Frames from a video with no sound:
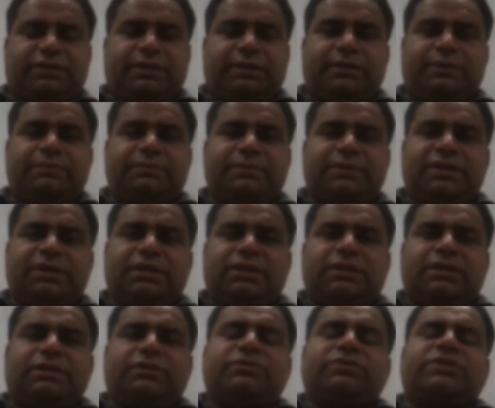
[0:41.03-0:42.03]
था
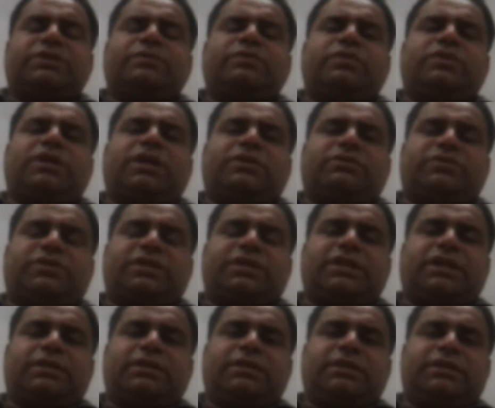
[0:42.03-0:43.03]
कि उससे बुखार उतर
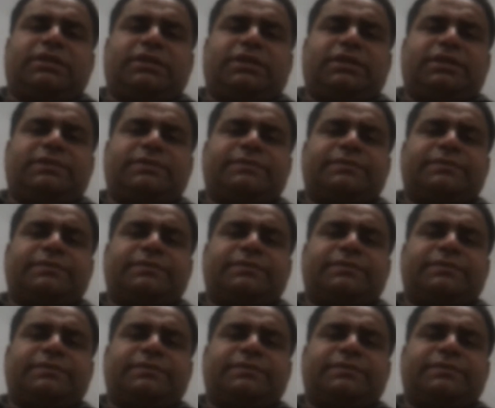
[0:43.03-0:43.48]
जाता था